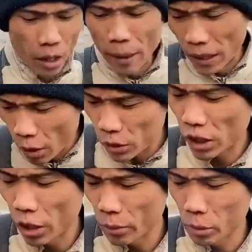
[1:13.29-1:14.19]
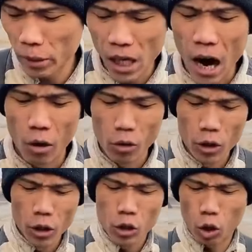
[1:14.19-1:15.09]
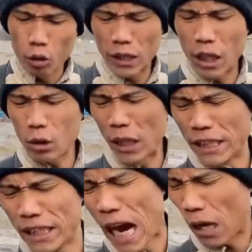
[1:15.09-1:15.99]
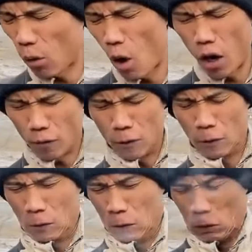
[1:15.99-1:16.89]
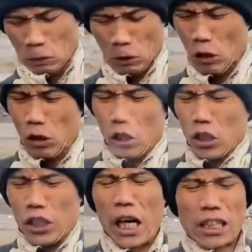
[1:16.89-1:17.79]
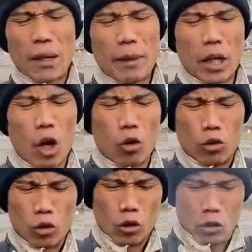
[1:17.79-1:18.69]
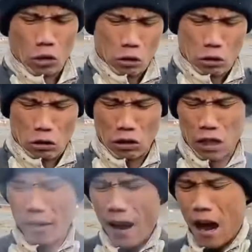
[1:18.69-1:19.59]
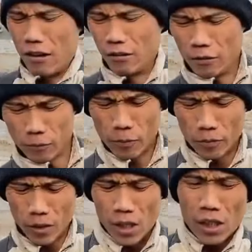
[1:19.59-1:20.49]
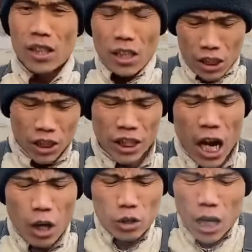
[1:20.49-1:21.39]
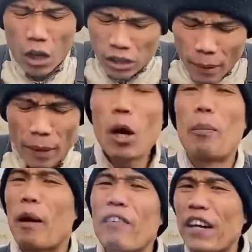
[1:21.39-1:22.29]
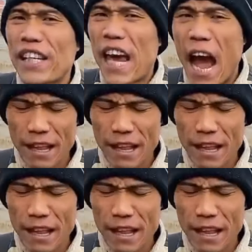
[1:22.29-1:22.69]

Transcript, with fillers: 然后我教你们怎么炒，葱姜蒜一下锅，下三贝肉，看，下炒三贝肉，别放盐，